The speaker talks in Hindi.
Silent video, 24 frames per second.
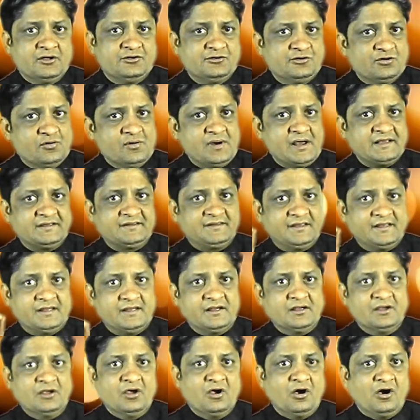यूएसए
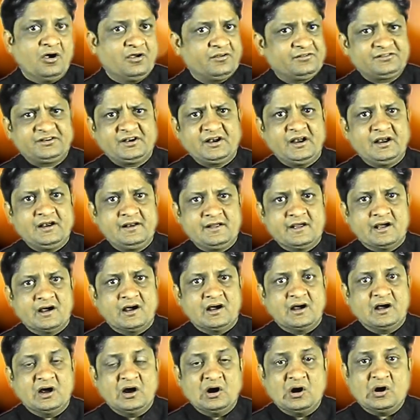ऑस्ट्रेलिया
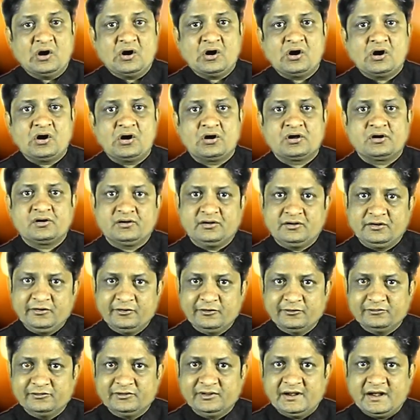और
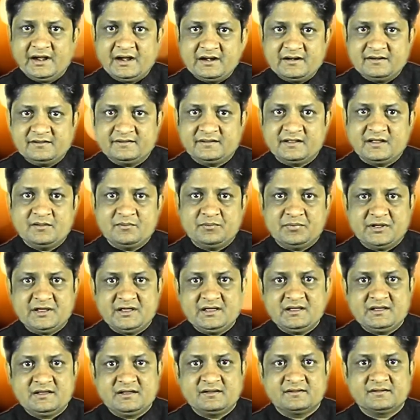न्यूजीलैंड से
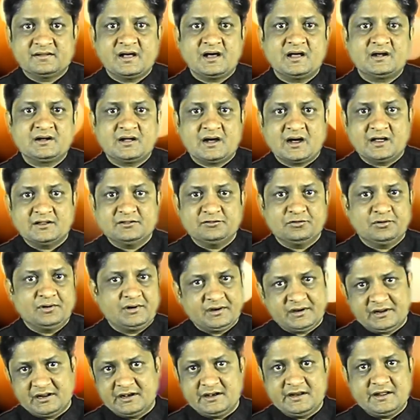भी किसान
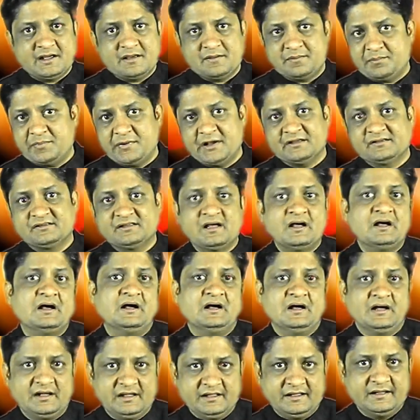आंदोलन के लिए पैसा
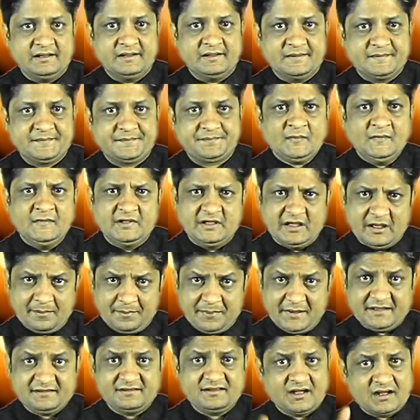आया यह
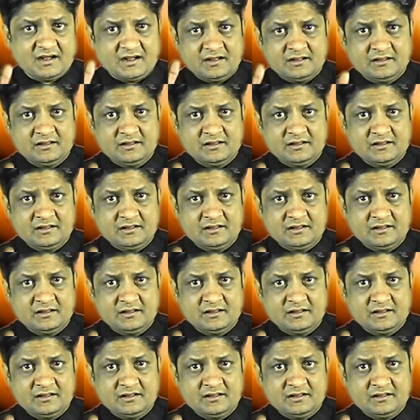पैसा